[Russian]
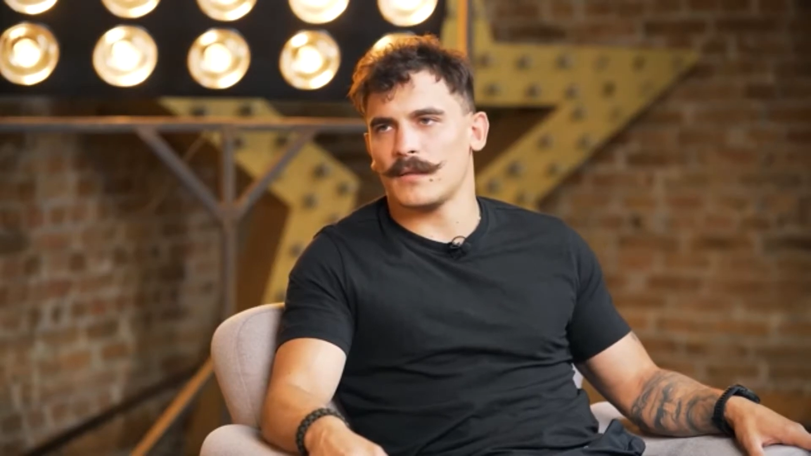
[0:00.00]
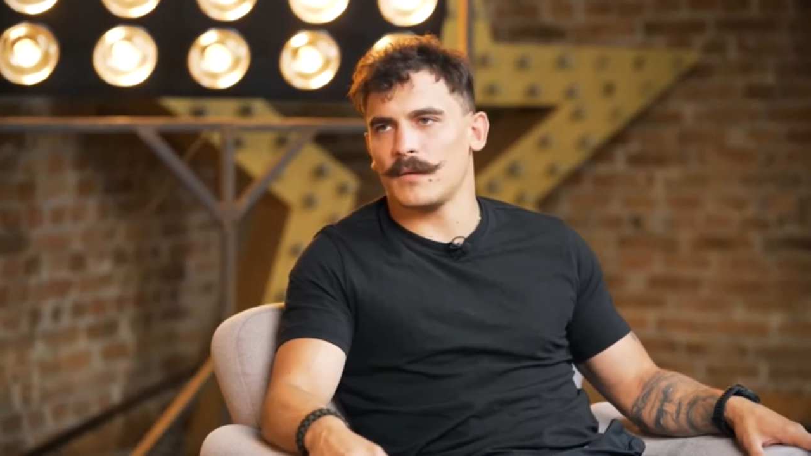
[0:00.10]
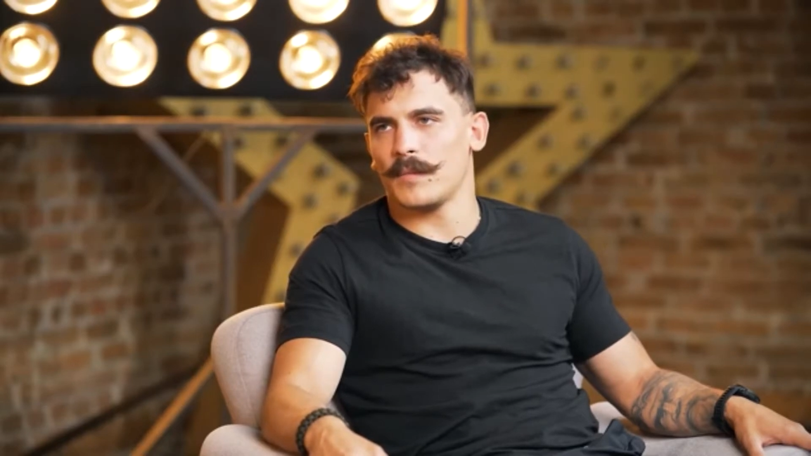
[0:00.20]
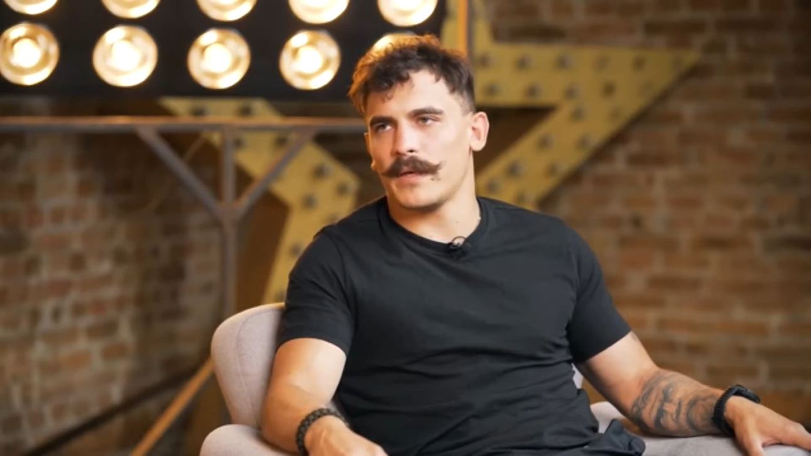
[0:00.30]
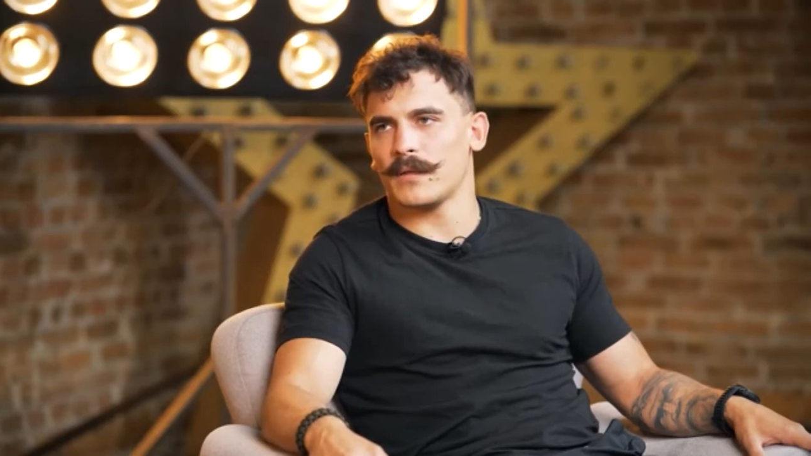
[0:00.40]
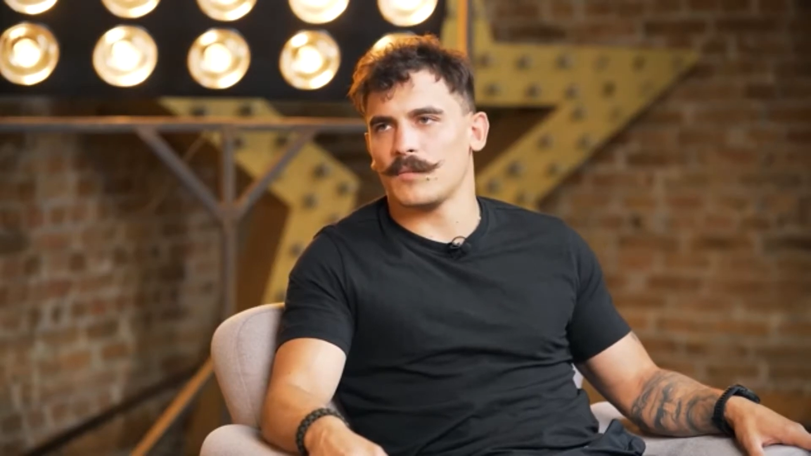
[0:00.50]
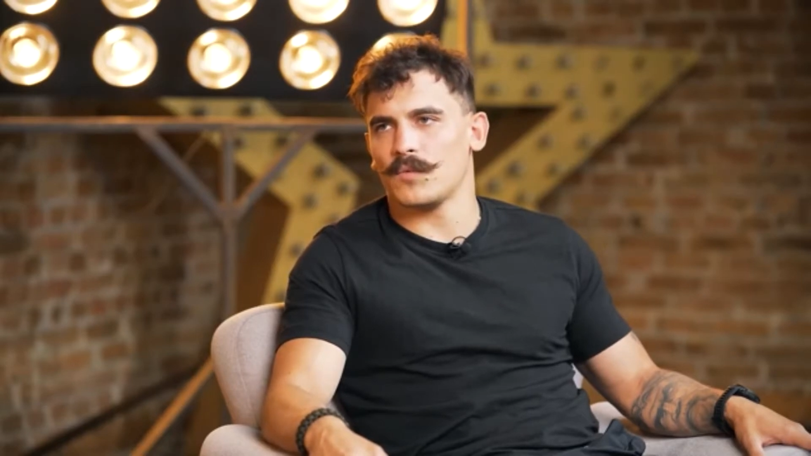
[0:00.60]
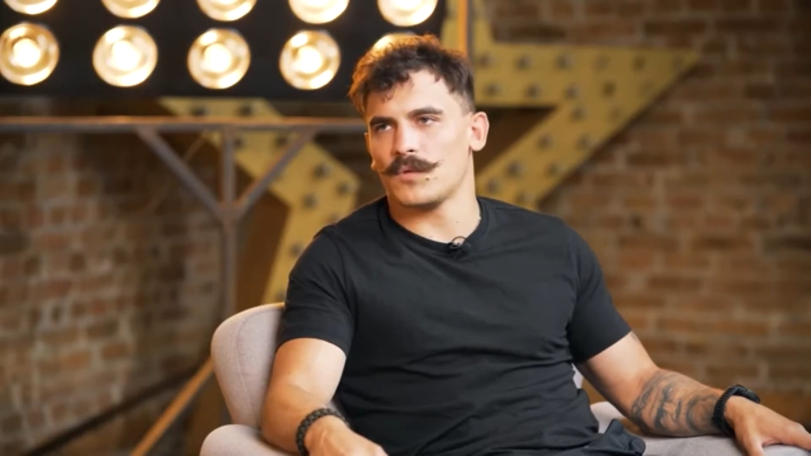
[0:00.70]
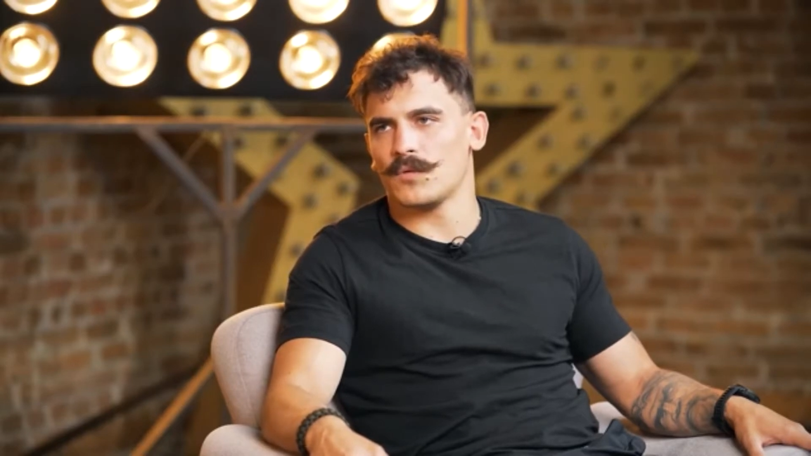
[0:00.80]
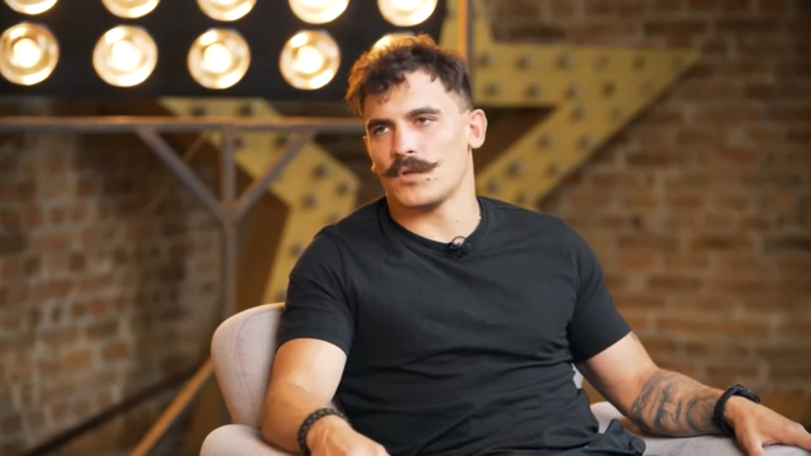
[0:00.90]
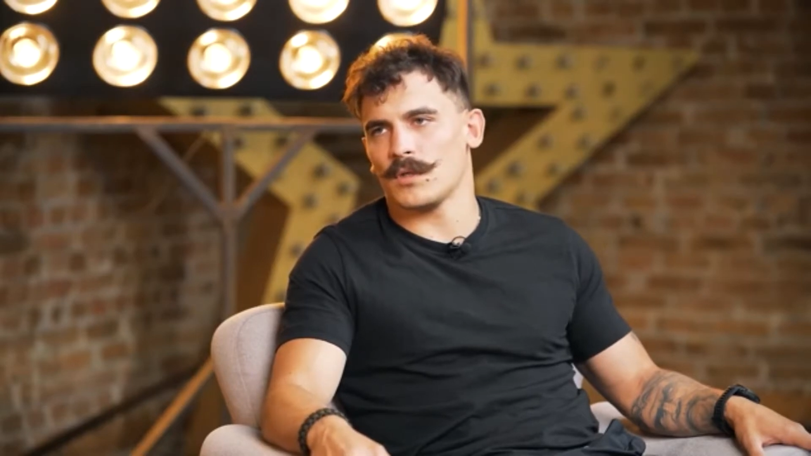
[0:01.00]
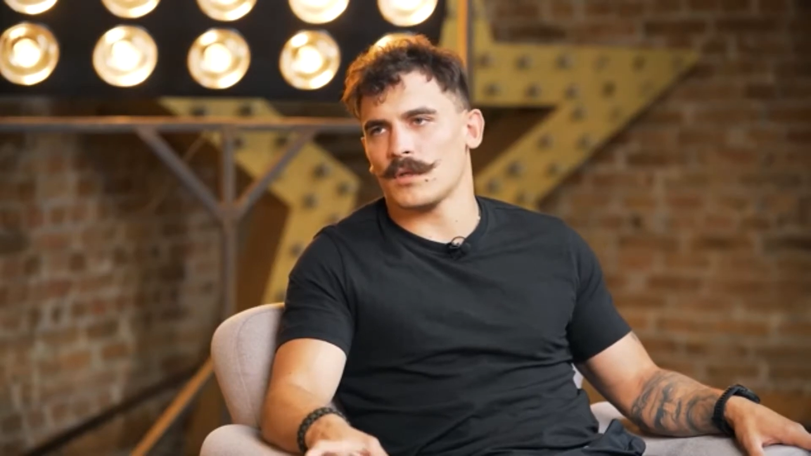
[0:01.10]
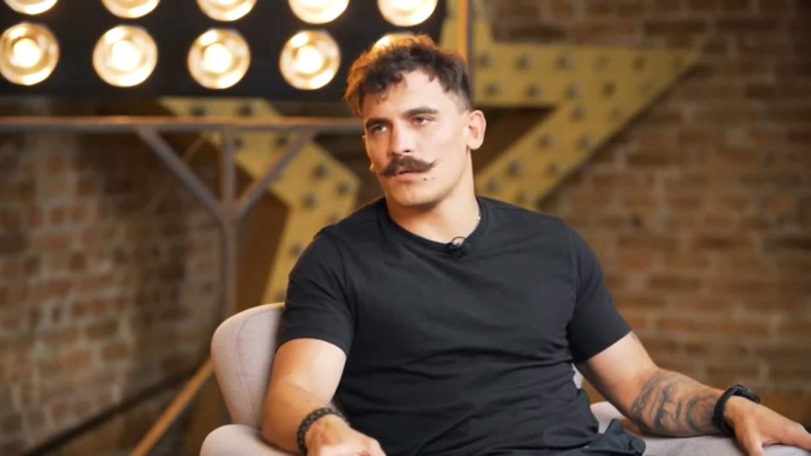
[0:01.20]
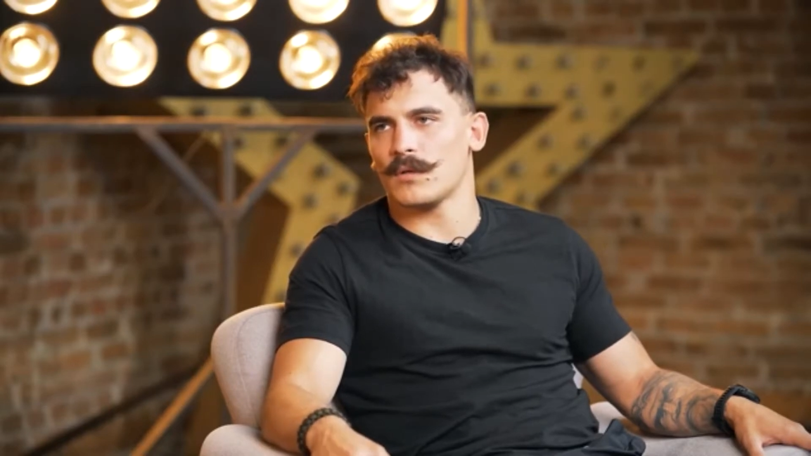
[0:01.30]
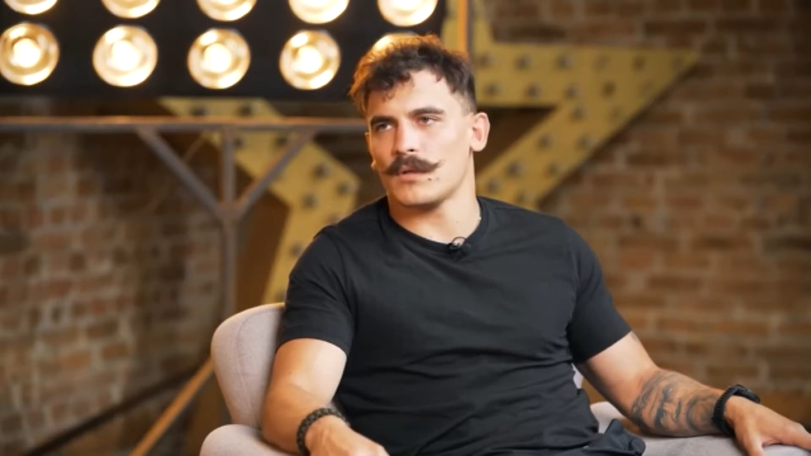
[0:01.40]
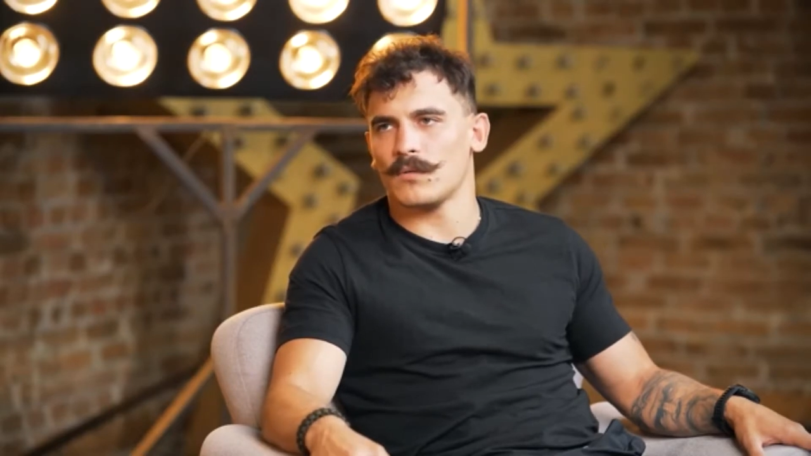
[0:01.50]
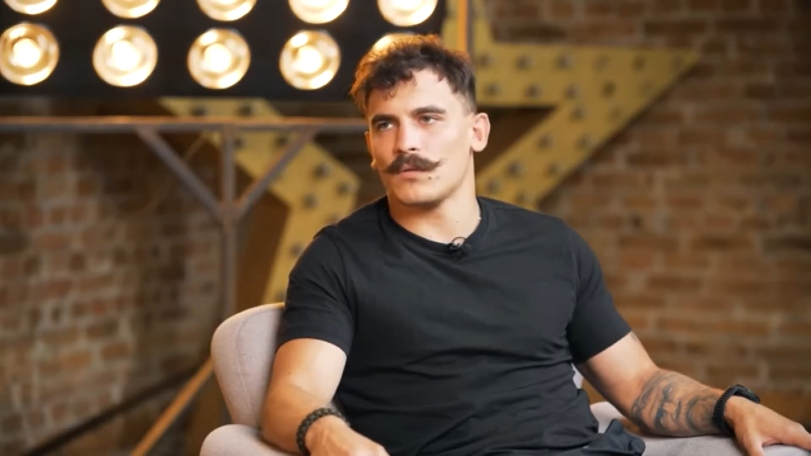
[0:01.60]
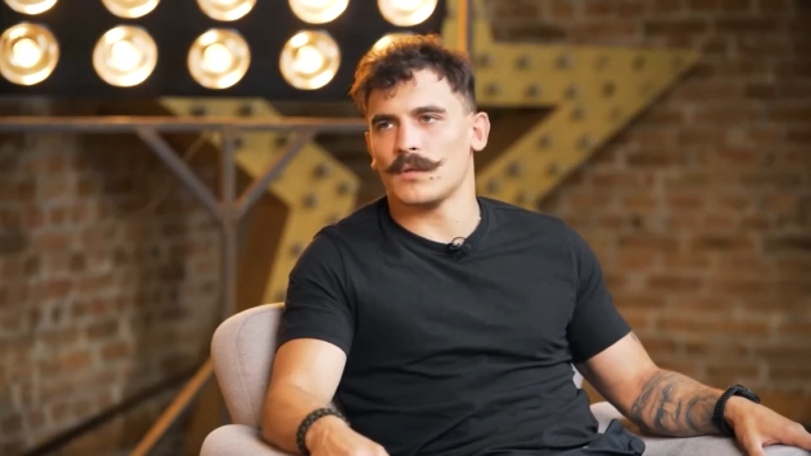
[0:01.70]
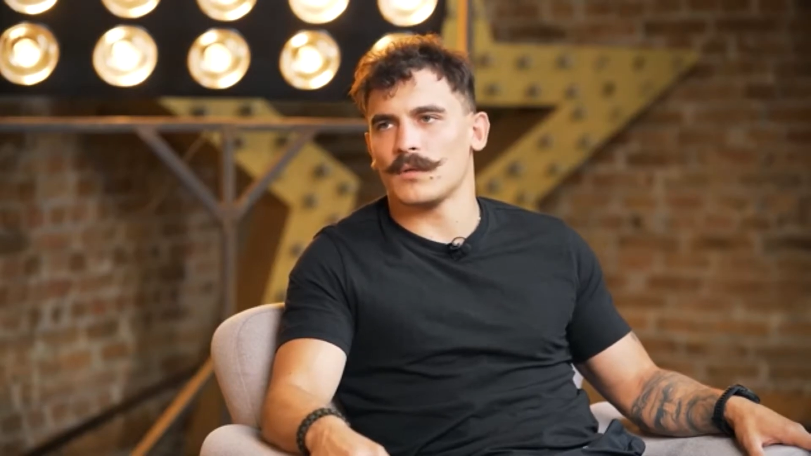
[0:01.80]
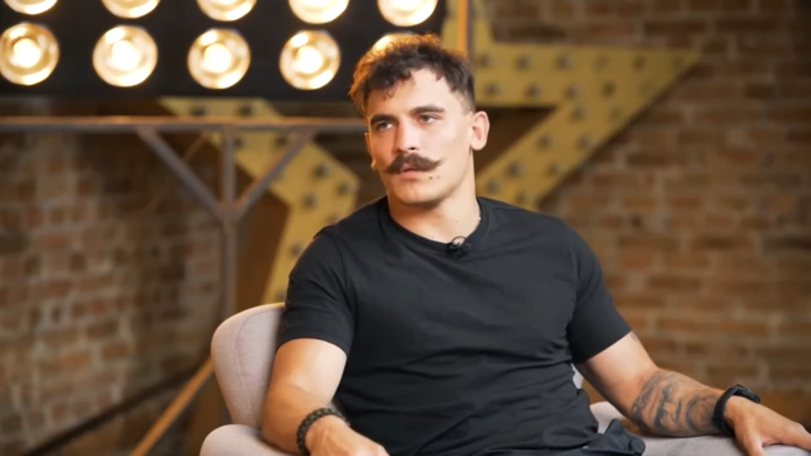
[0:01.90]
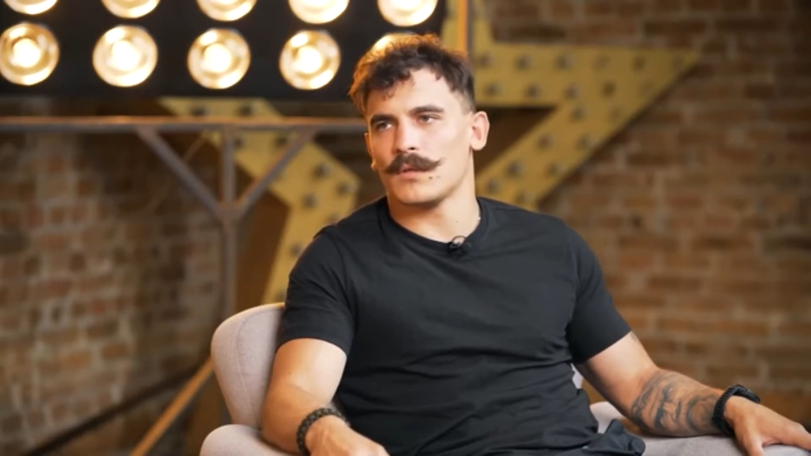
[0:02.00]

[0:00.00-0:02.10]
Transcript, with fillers: и для меня это будет уже такой отдых.